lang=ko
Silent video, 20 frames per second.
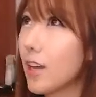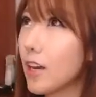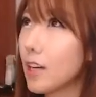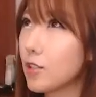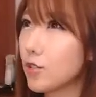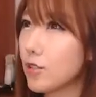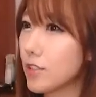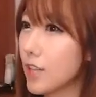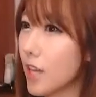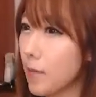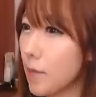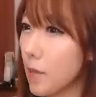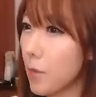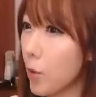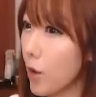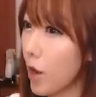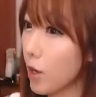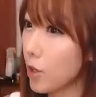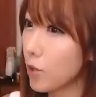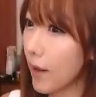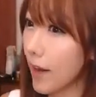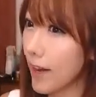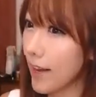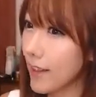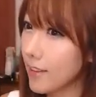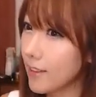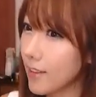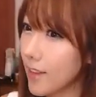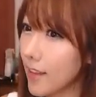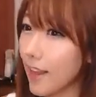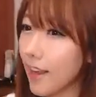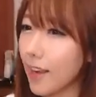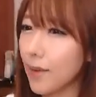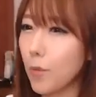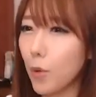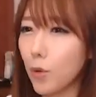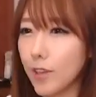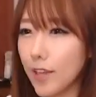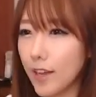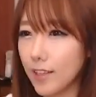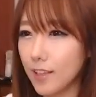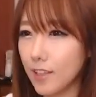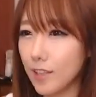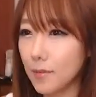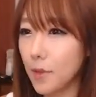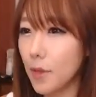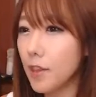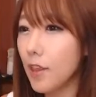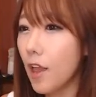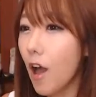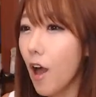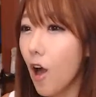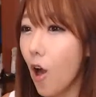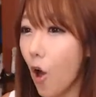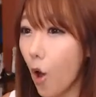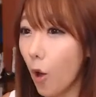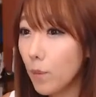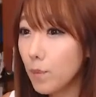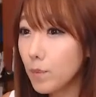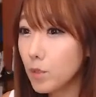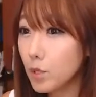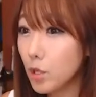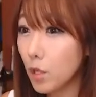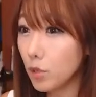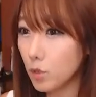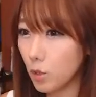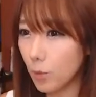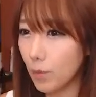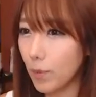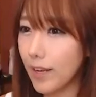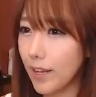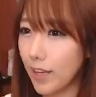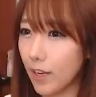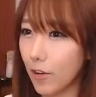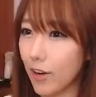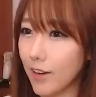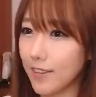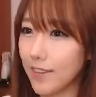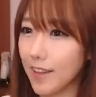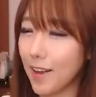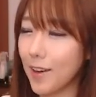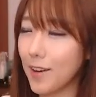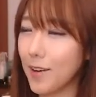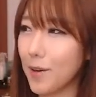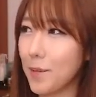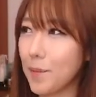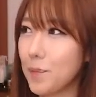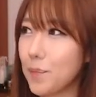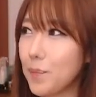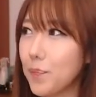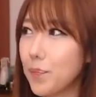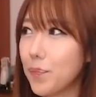돼가지고 이 사람이 뭐라고 말했는데 내가 못 알아들으면 엄청 쪽팔릴 것 같아요.